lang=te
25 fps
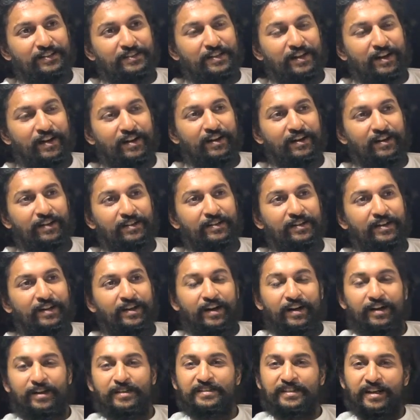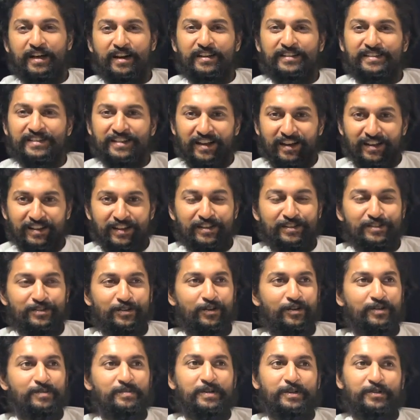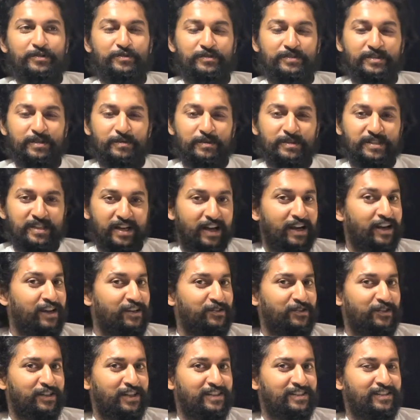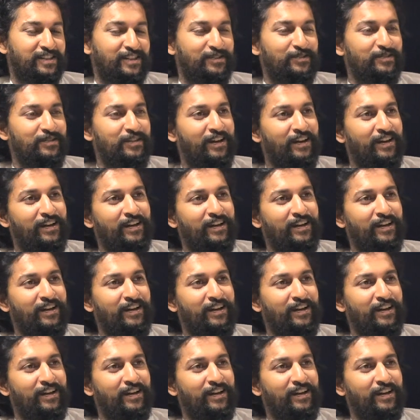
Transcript: చాలా అంటే చాలా సరదా సాంగ్ మీరు చూసినప్పుడు చాలా ఎంజాయ్ చేస్తారు